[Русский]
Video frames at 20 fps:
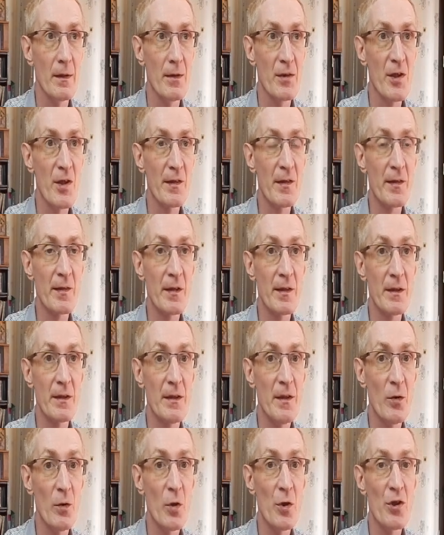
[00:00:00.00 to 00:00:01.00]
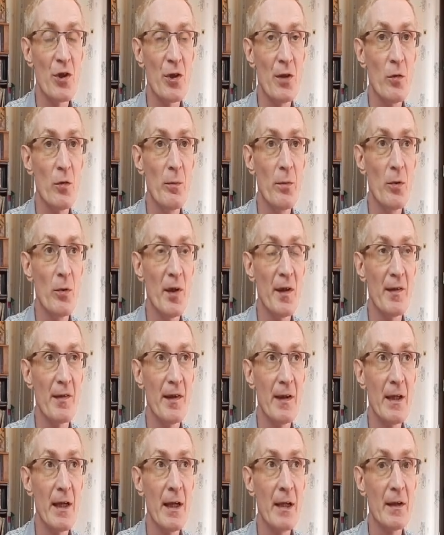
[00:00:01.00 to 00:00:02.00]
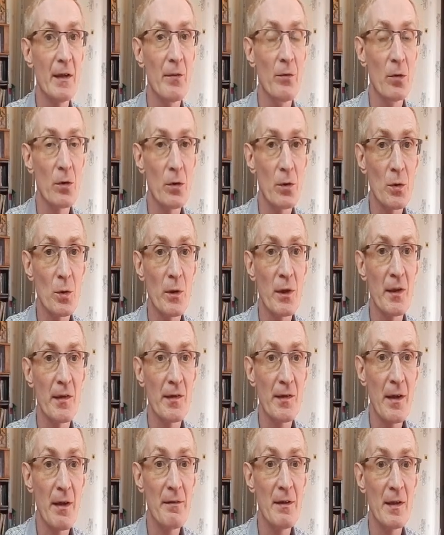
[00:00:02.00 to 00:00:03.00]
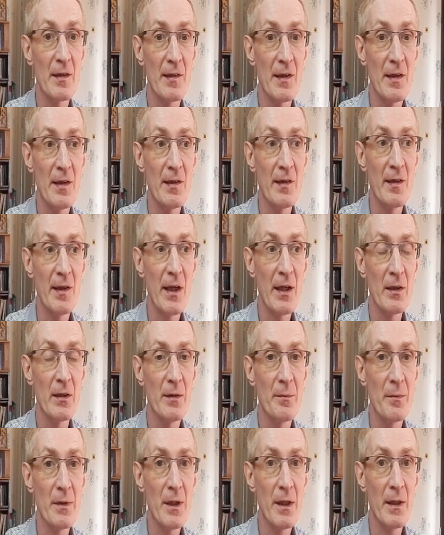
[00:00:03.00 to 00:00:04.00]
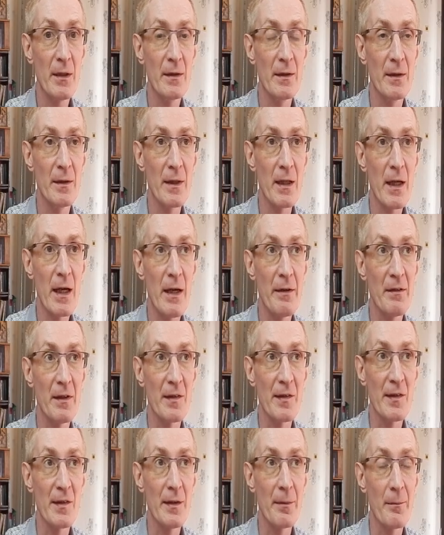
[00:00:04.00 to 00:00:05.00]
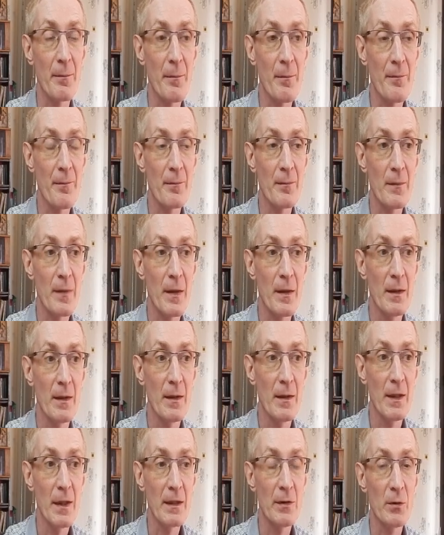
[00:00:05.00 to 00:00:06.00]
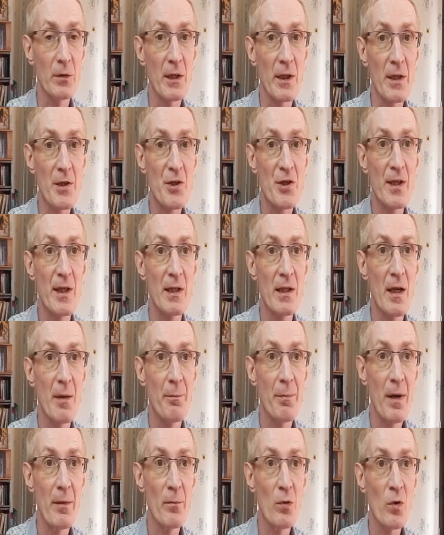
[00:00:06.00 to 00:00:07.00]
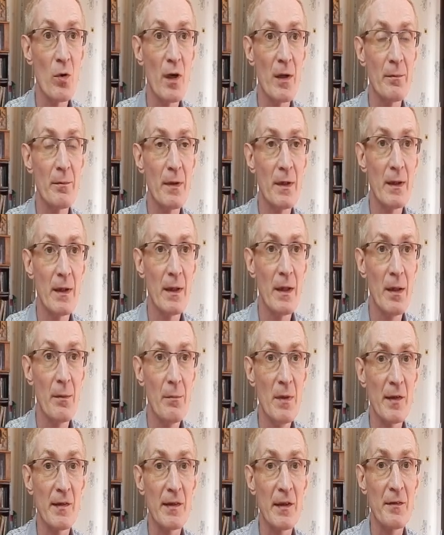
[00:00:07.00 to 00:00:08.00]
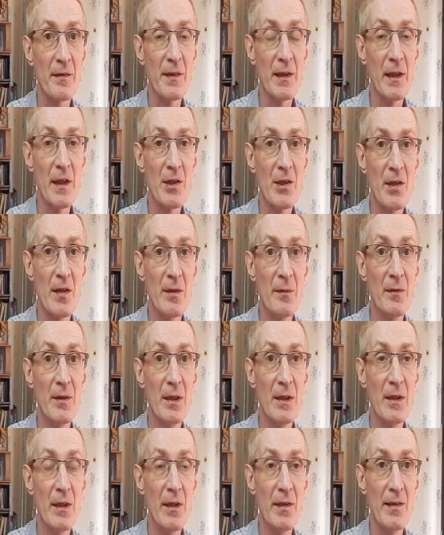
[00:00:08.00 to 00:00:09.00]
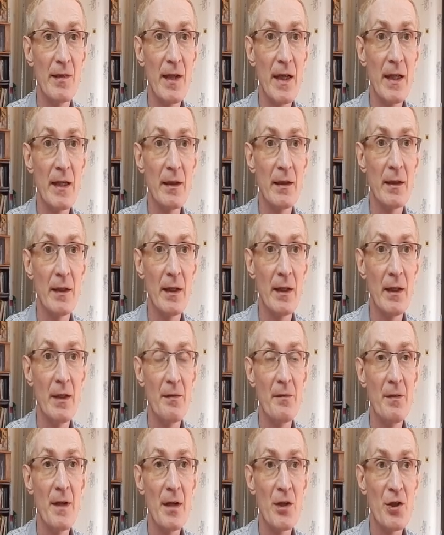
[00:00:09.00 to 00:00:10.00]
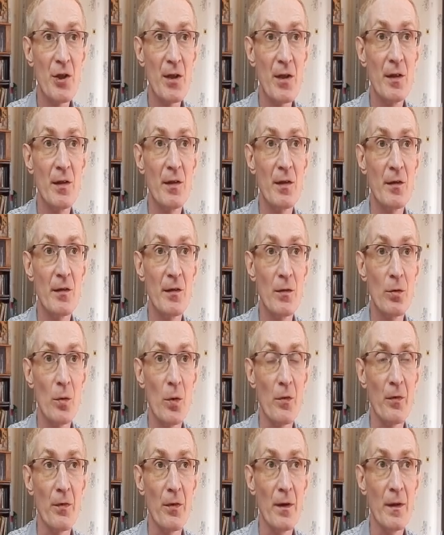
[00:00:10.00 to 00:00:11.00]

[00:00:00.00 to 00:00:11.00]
Честно сказать, не очень люблю я сериалы, вот только советские сериалы мне нравятся. Это вот «Хождение по мукам», «Место встречи изменить нельзя» и «Вечный зов».